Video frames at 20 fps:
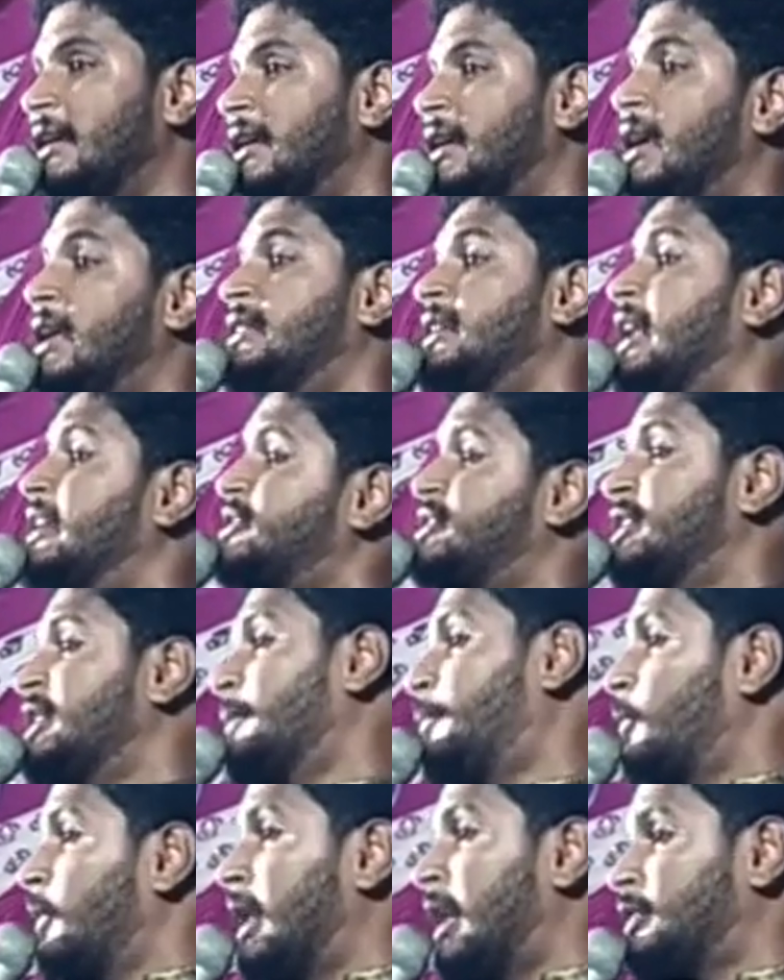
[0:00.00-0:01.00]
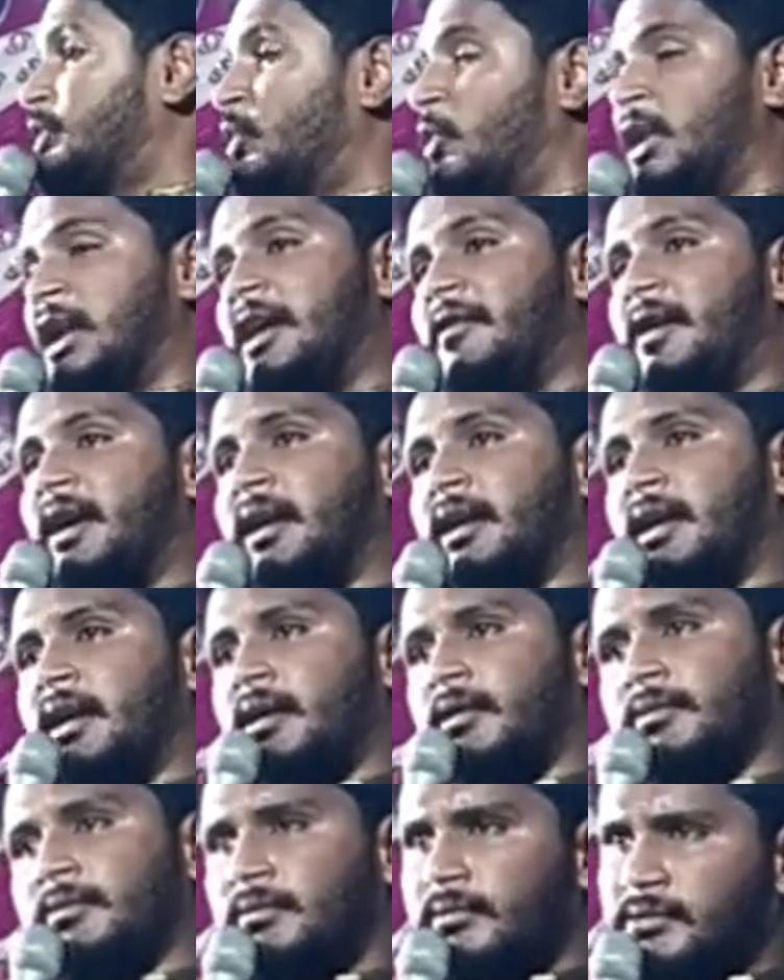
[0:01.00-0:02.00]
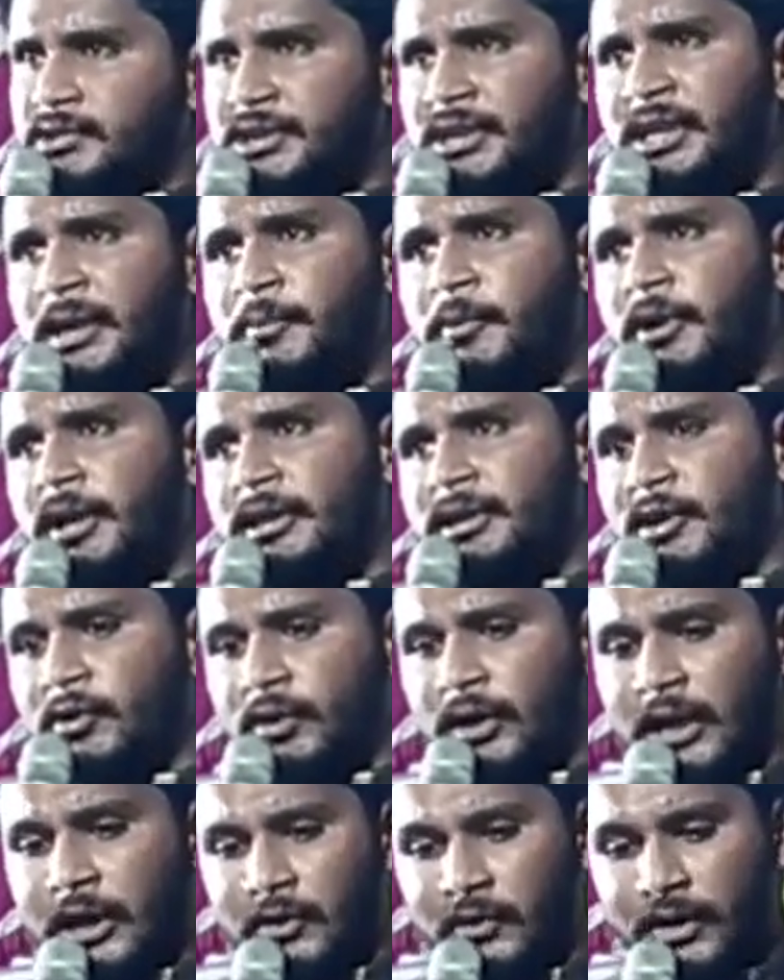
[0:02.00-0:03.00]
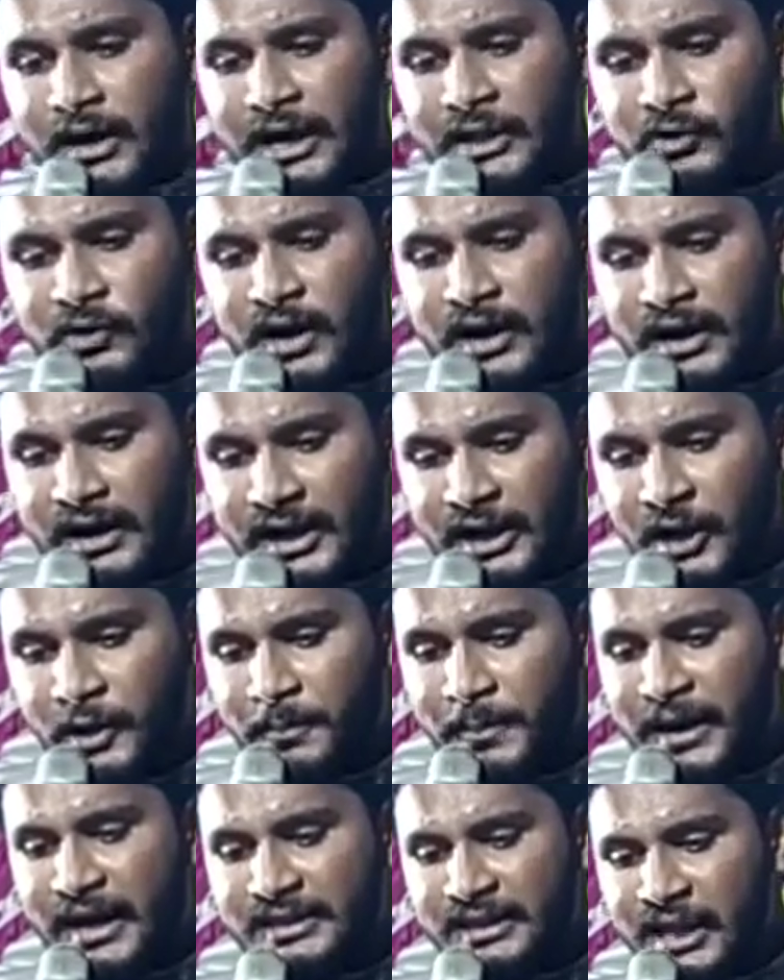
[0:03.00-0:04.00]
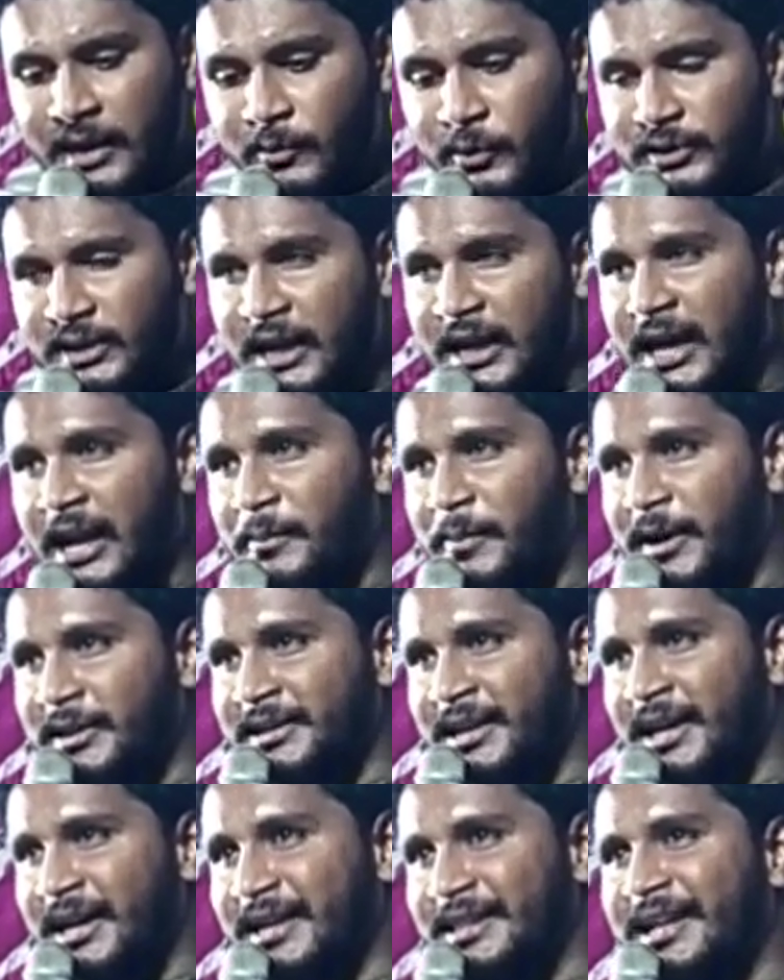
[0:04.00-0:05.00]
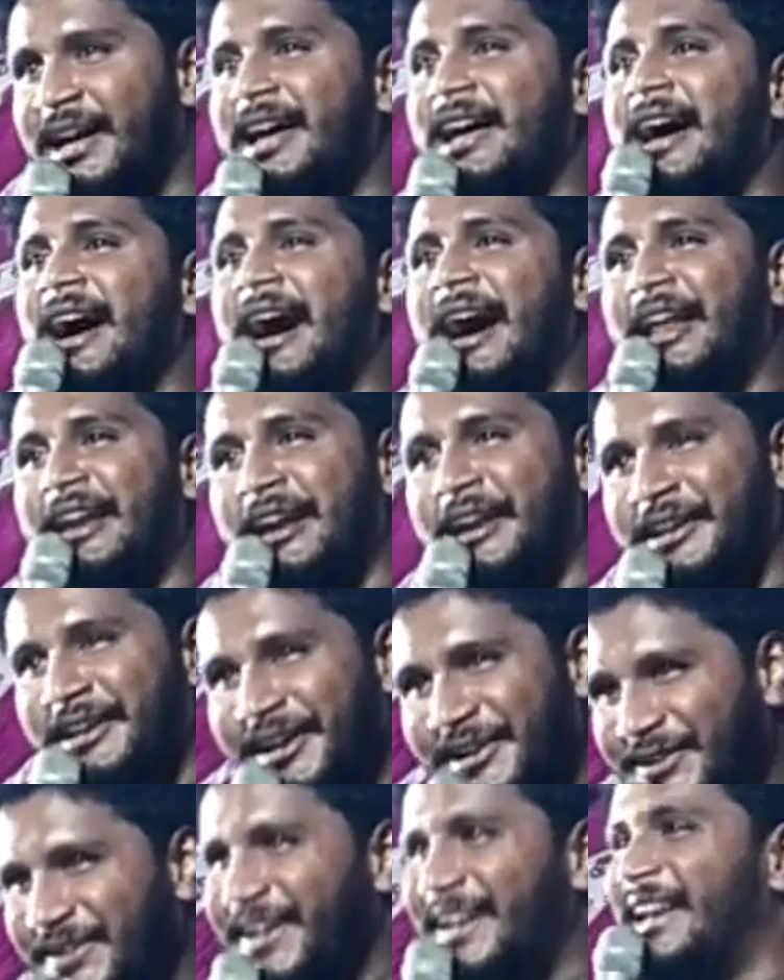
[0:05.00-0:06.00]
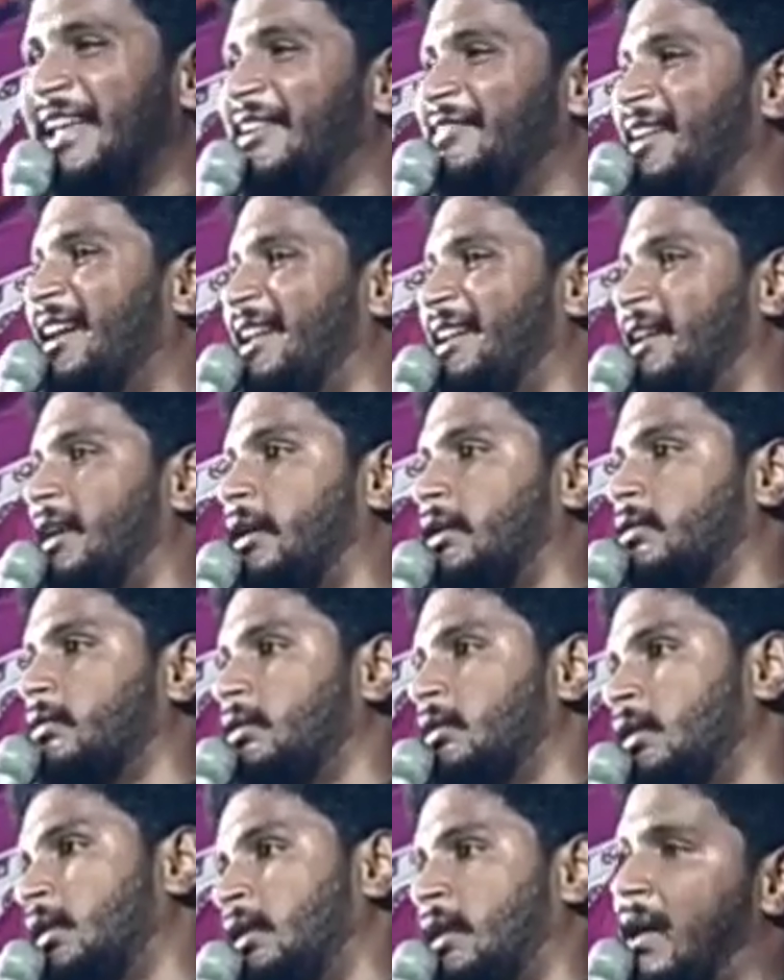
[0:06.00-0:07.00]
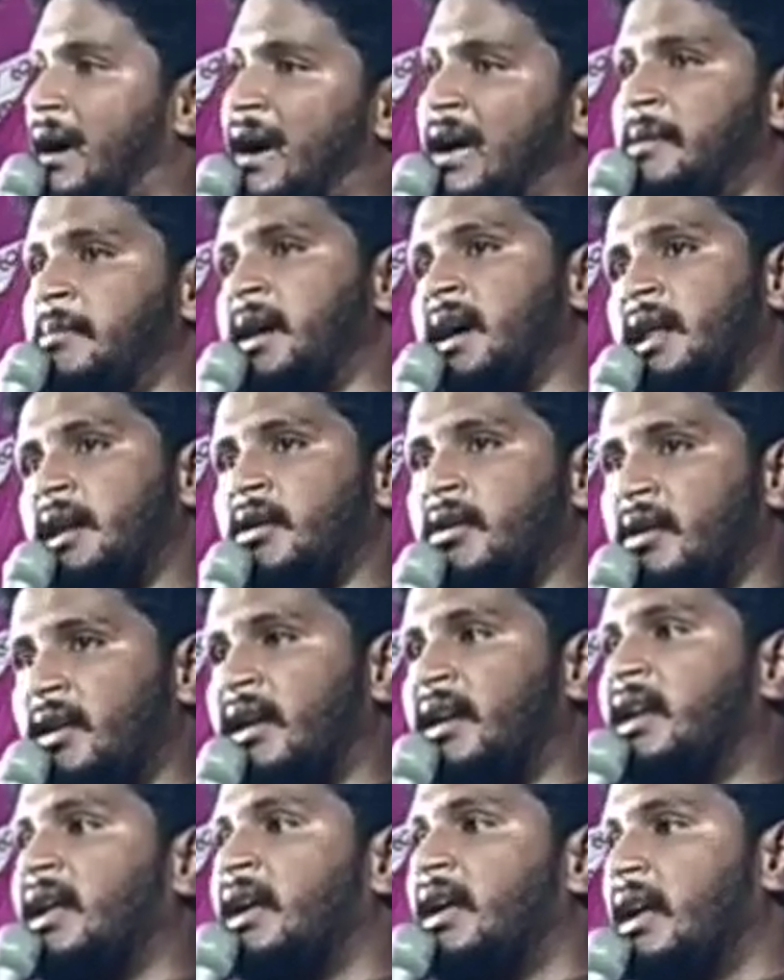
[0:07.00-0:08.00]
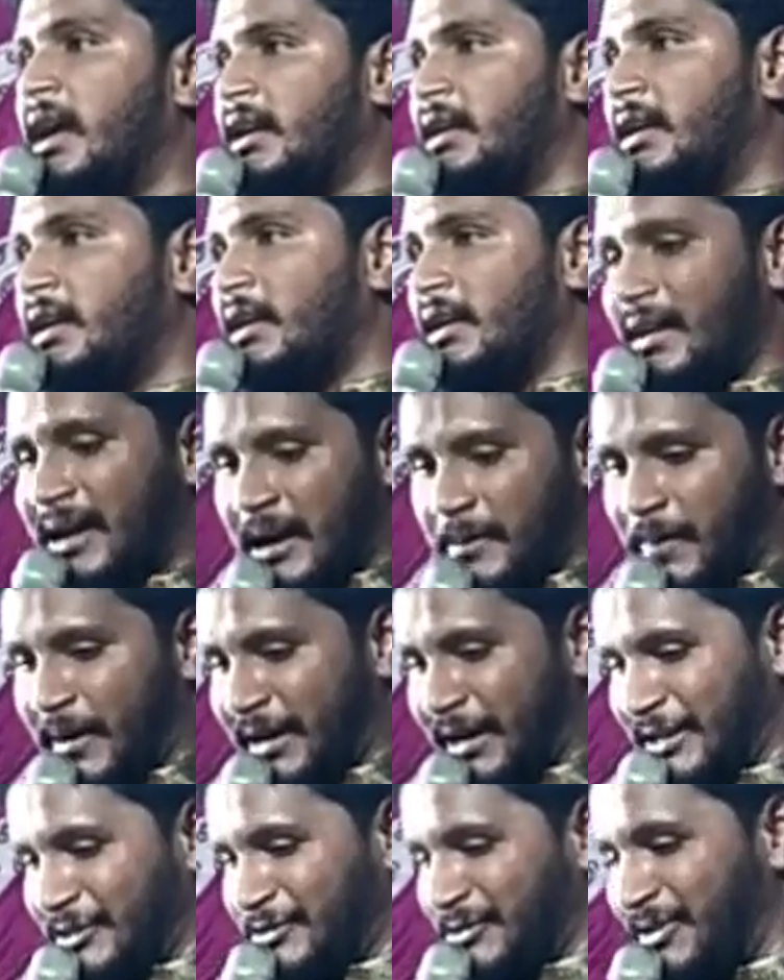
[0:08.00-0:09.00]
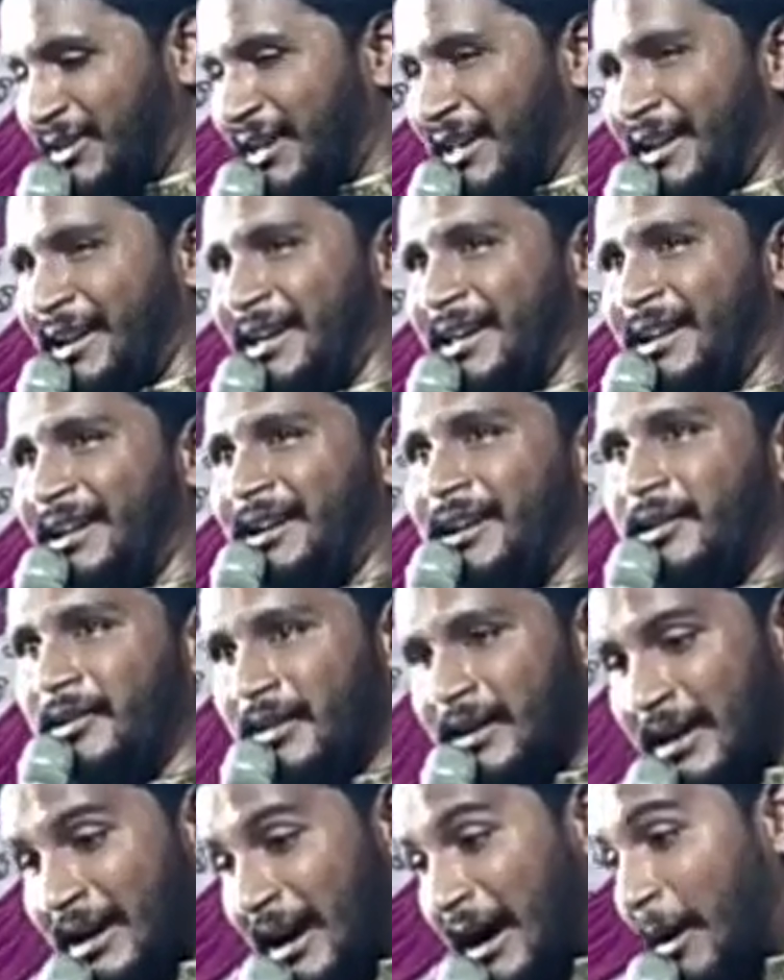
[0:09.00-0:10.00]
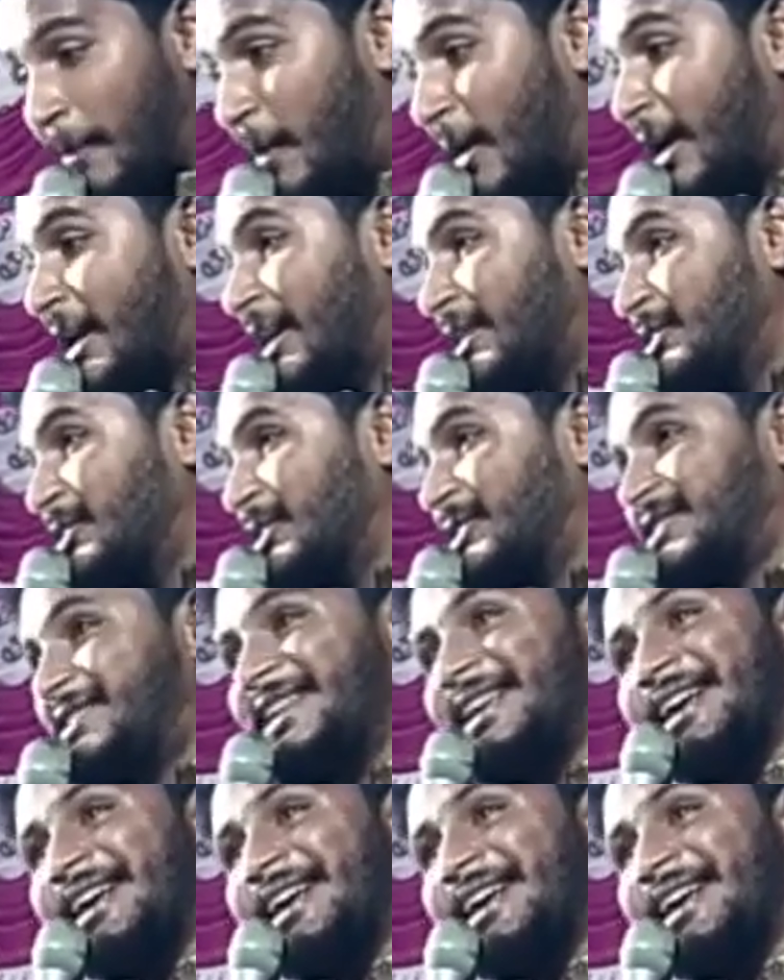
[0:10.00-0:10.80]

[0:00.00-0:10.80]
ఏది నా చిన్నప్పుడు నాతో ఉన్నావా అన్నాడు చిన్నప్పుడు నీతో ఉన్నాను అందుకు అక్కడ రెండు పాదాల ముద్దలు కనపడుతున్నాయి కదా ఆ రెండు అడుగులు నీవే అన్నాడు నాయి బాగానే ఉన్నాయి నీ అయ్యి ఆ పక్కన చూడు నాన్న అన్నాడు ఆ పక్కన చూస్తే